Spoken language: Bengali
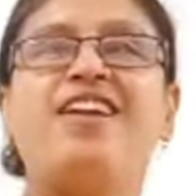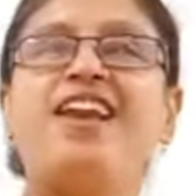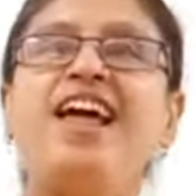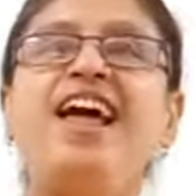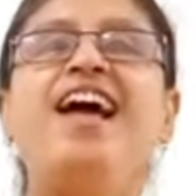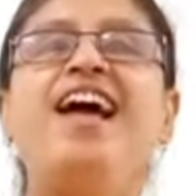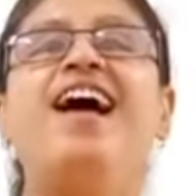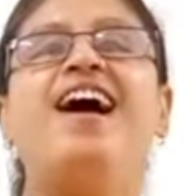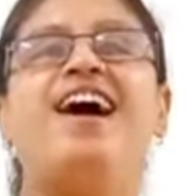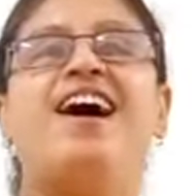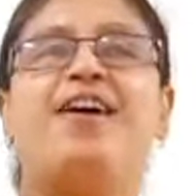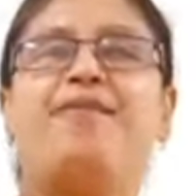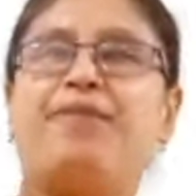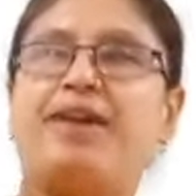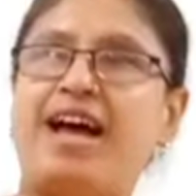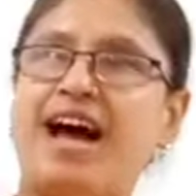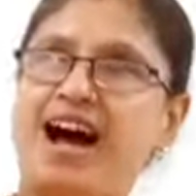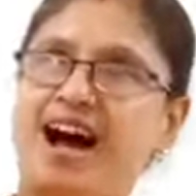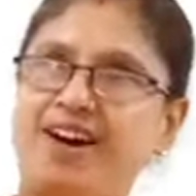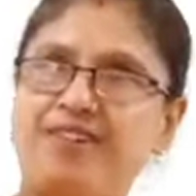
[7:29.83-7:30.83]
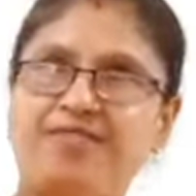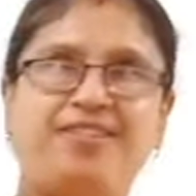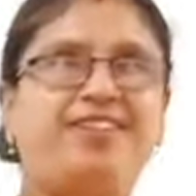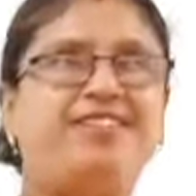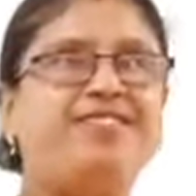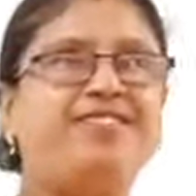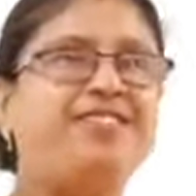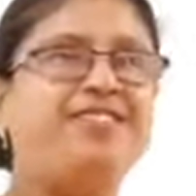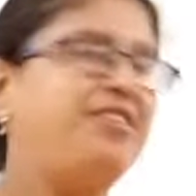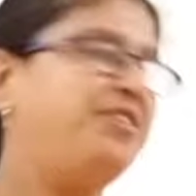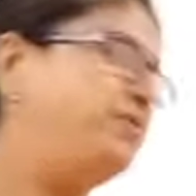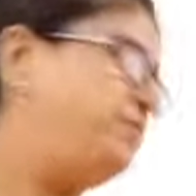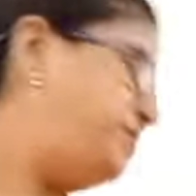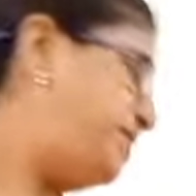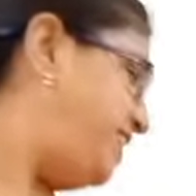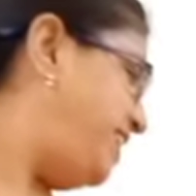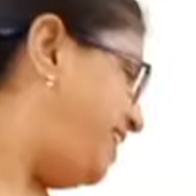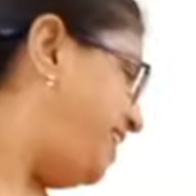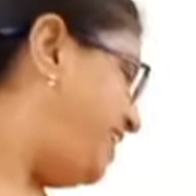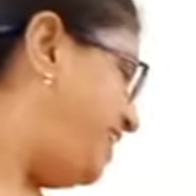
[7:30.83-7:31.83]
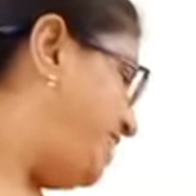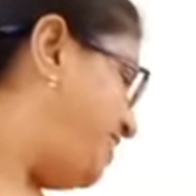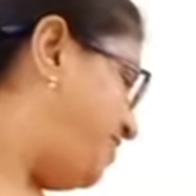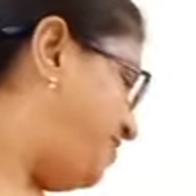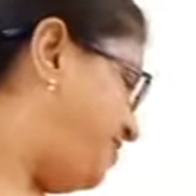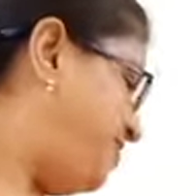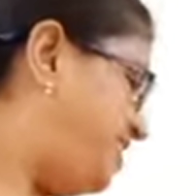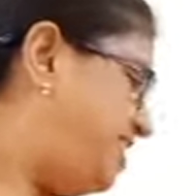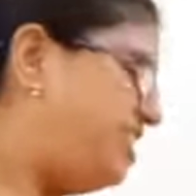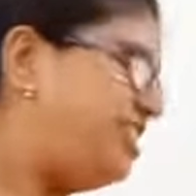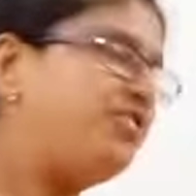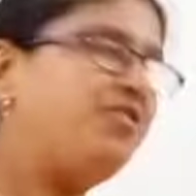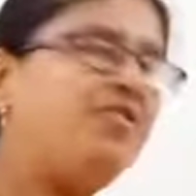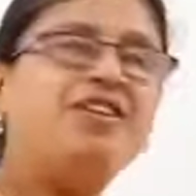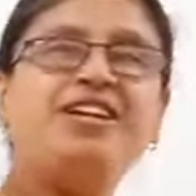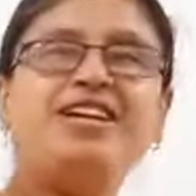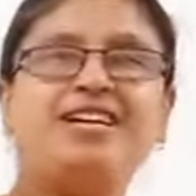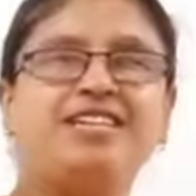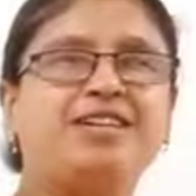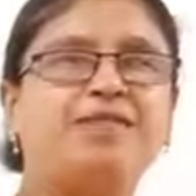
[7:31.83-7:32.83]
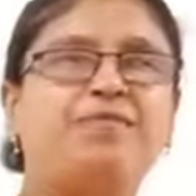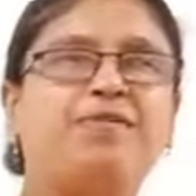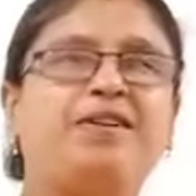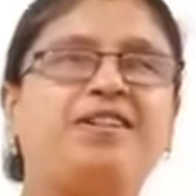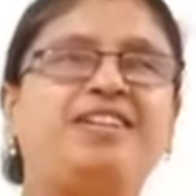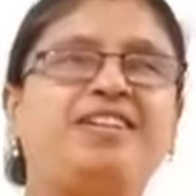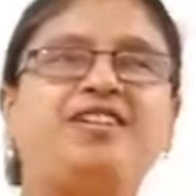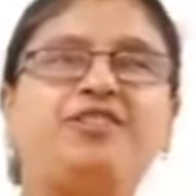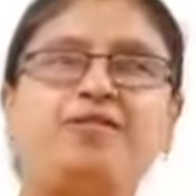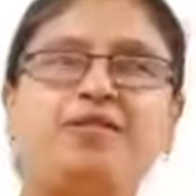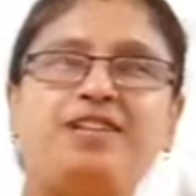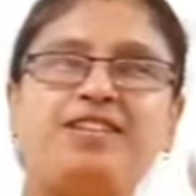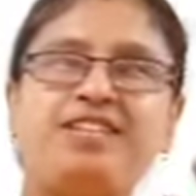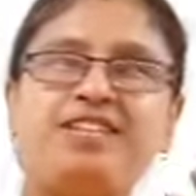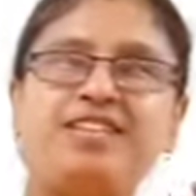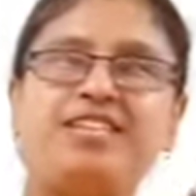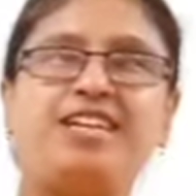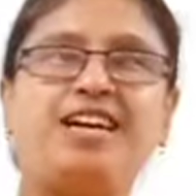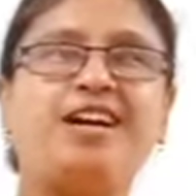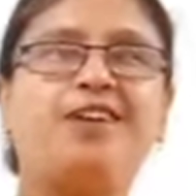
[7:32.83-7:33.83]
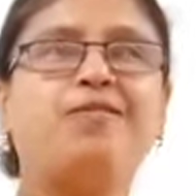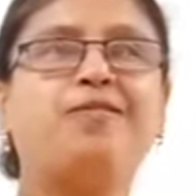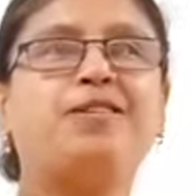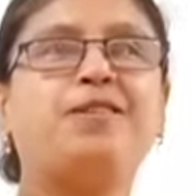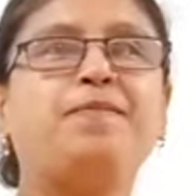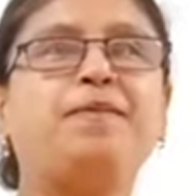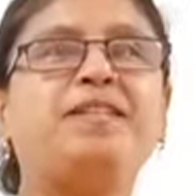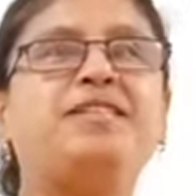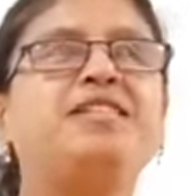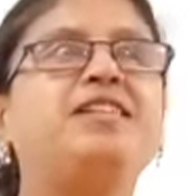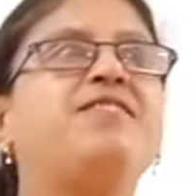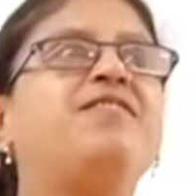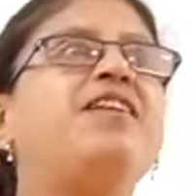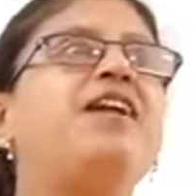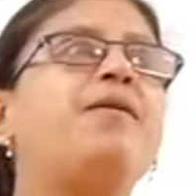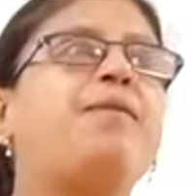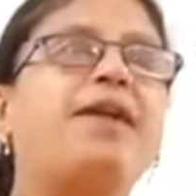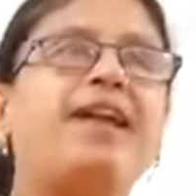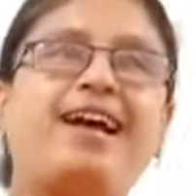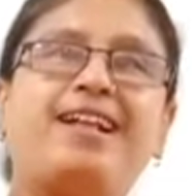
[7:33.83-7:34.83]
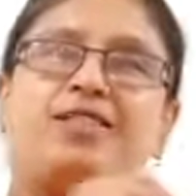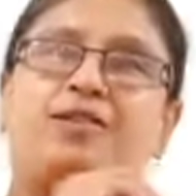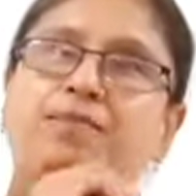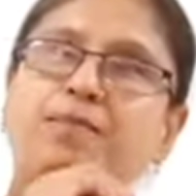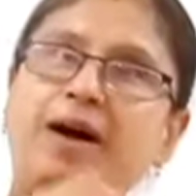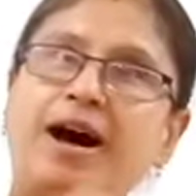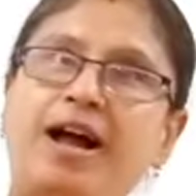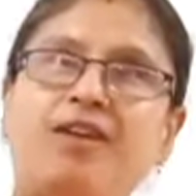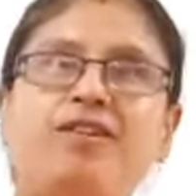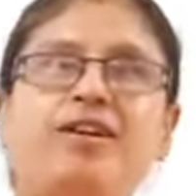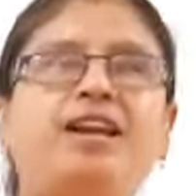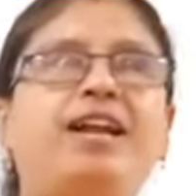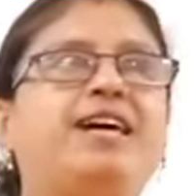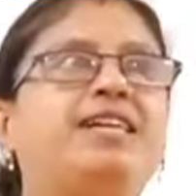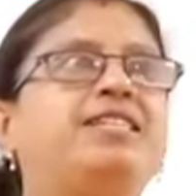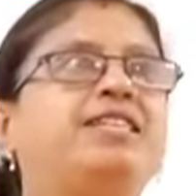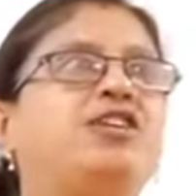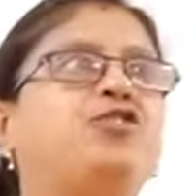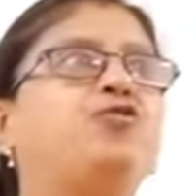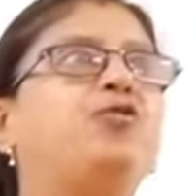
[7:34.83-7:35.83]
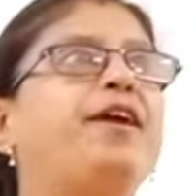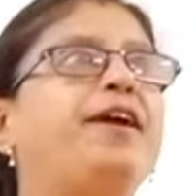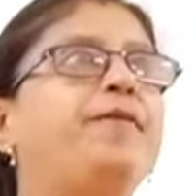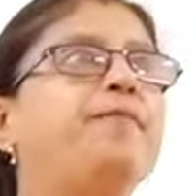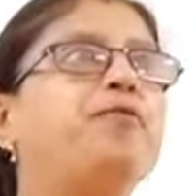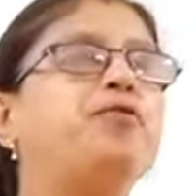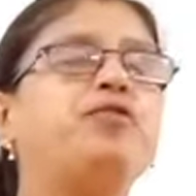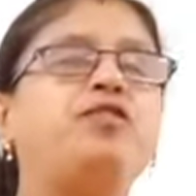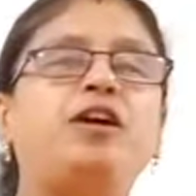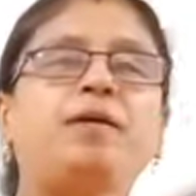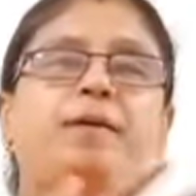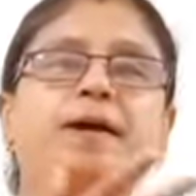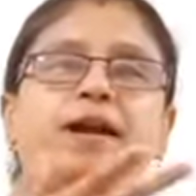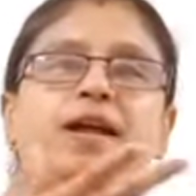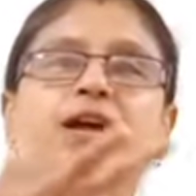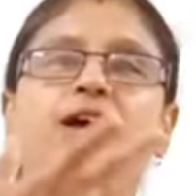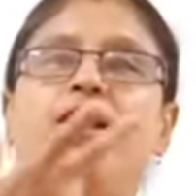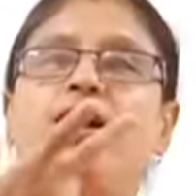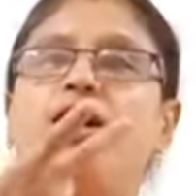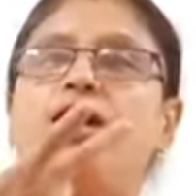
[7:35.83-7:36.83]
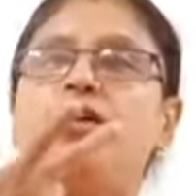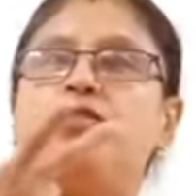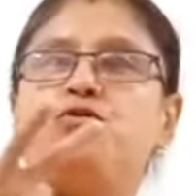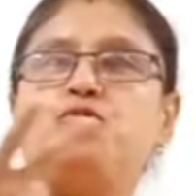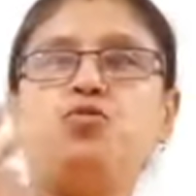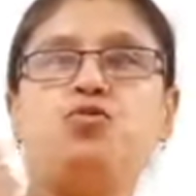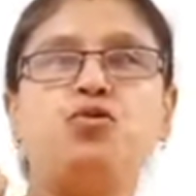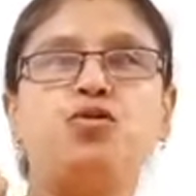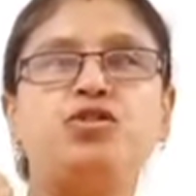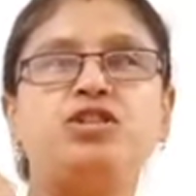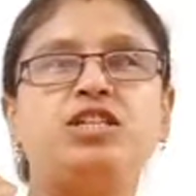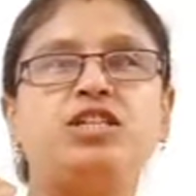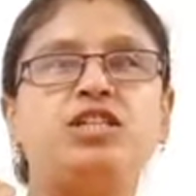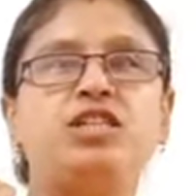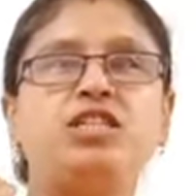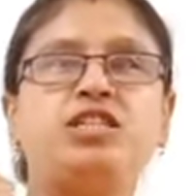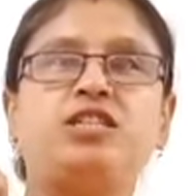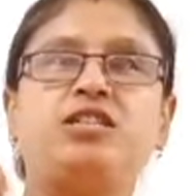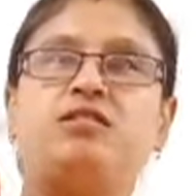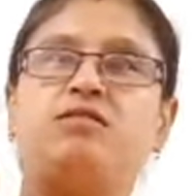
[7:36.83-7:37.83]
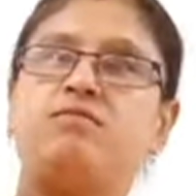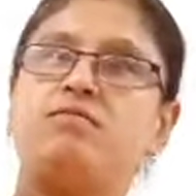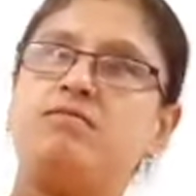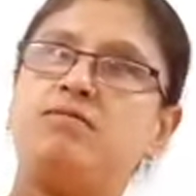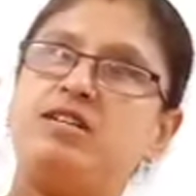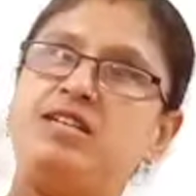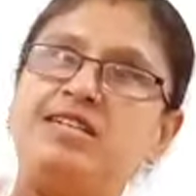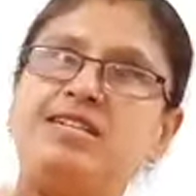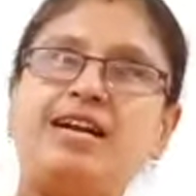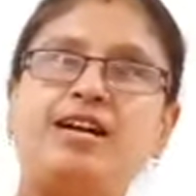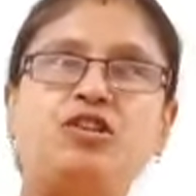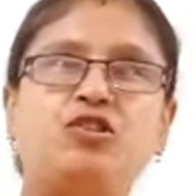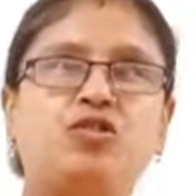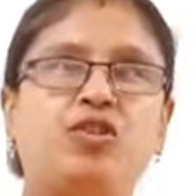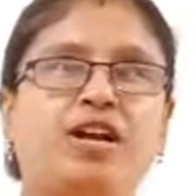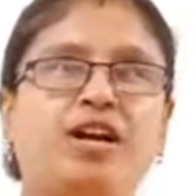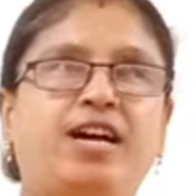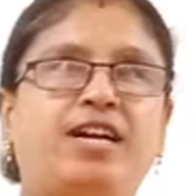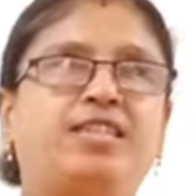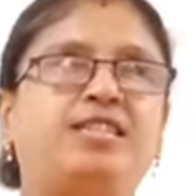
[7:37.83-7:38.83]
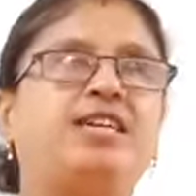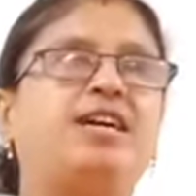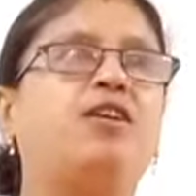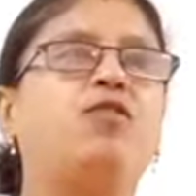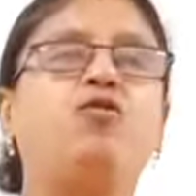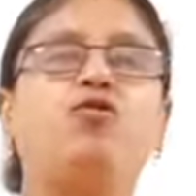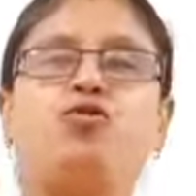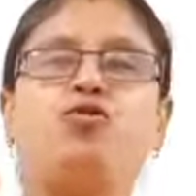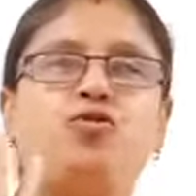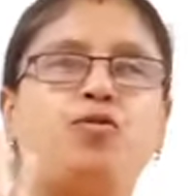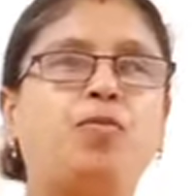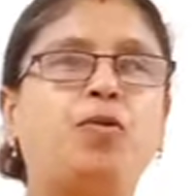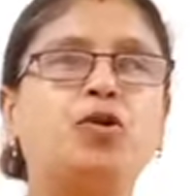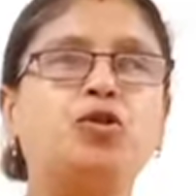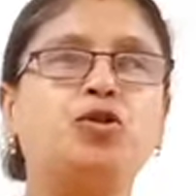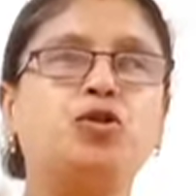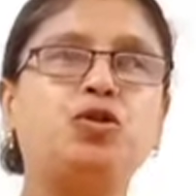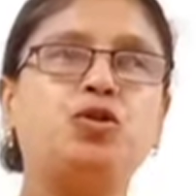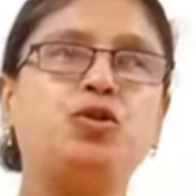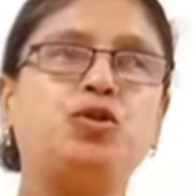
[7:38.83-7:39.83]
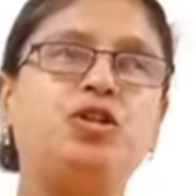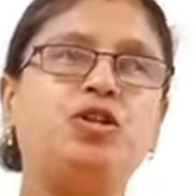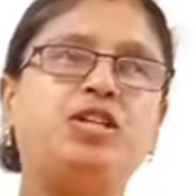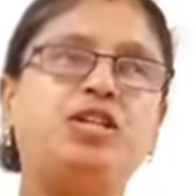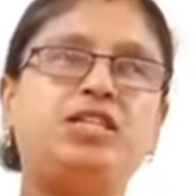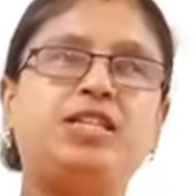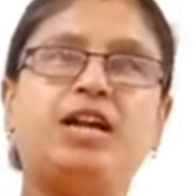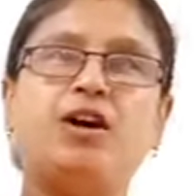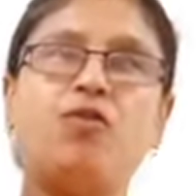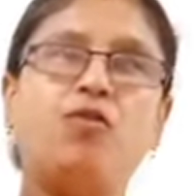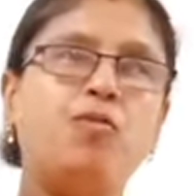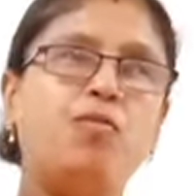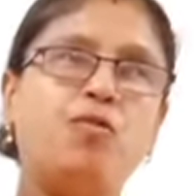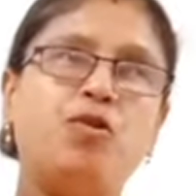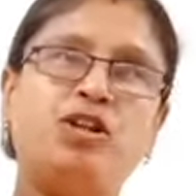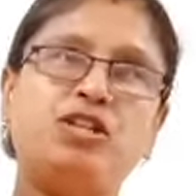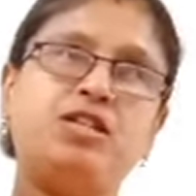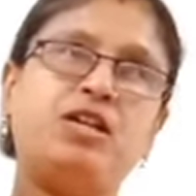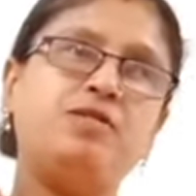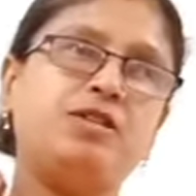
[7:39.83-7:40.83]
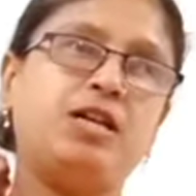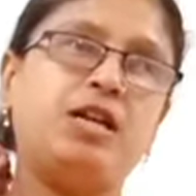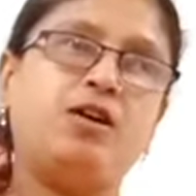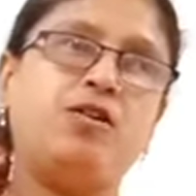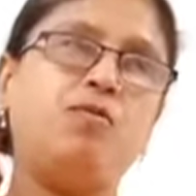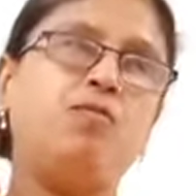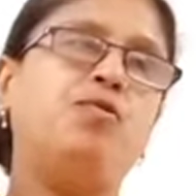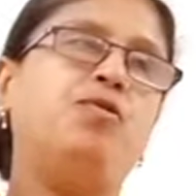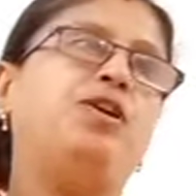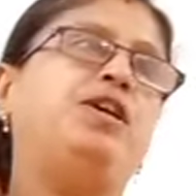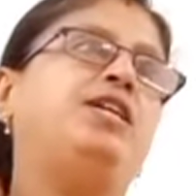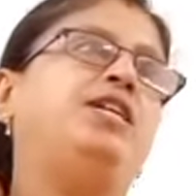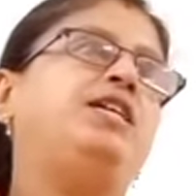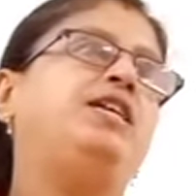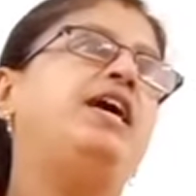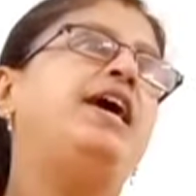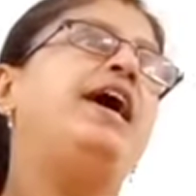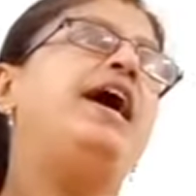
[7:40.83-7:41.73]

করলে আমার আরও আনন্দ হবে তো জিনিসগুলো নিয়ে আসার পর থেকে তোমাদের সাথে শেয়ার করতে পারছি না বলে আমার একদম ভালোই লাগছে না তো এর মধ্যে আবার দুটো জিনিস রিটার্ন চলে গেছে কারণ ওই দুটো পছন্দ হয়নি যেরকম বলেছিল সেরকম হয়নি